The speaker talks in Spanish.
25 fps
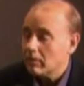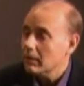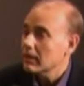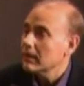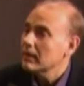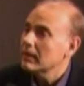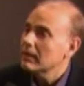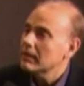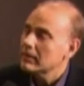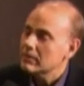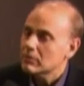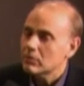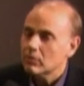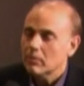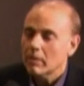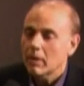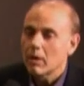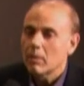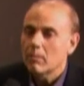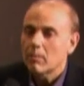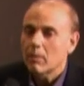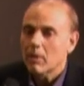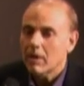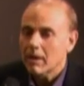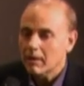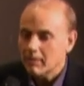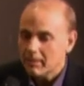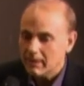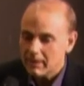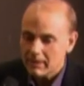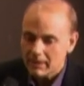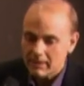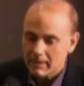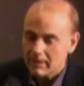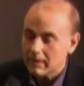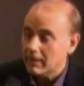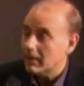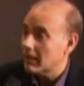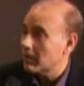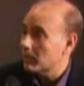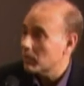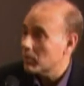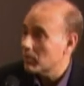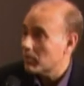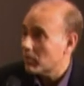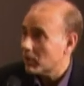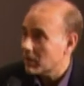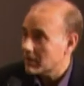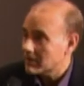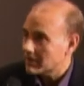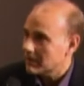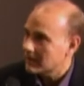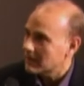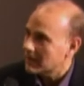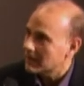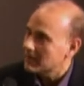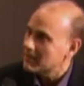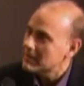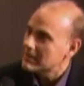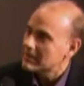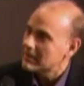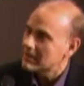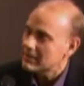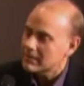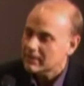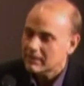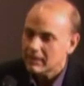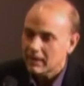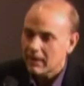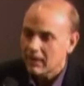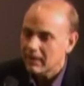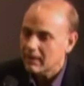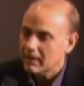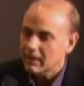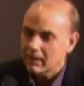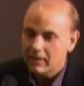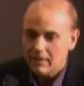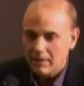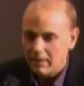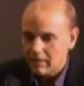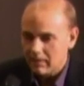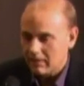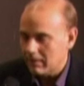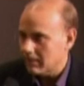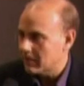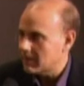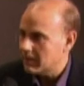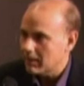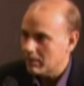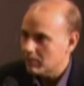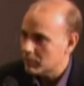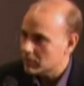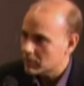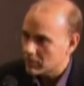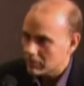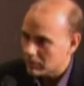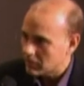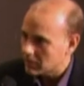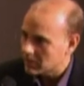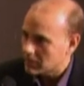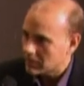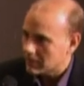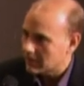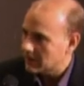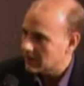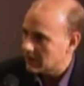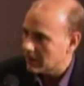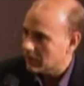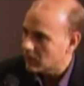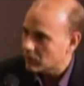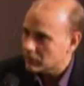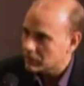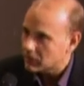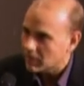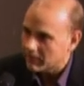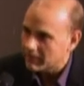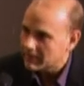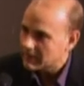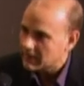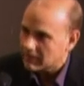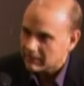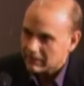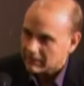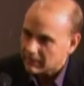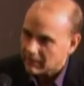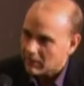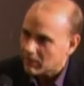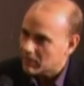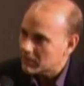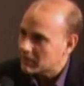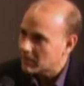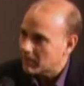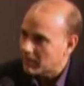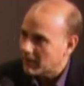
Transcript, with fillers: que estuvo en el programa y que da muy pocas entrevistas y tal, y, decía, pues eso, se siente injustamente tratado en este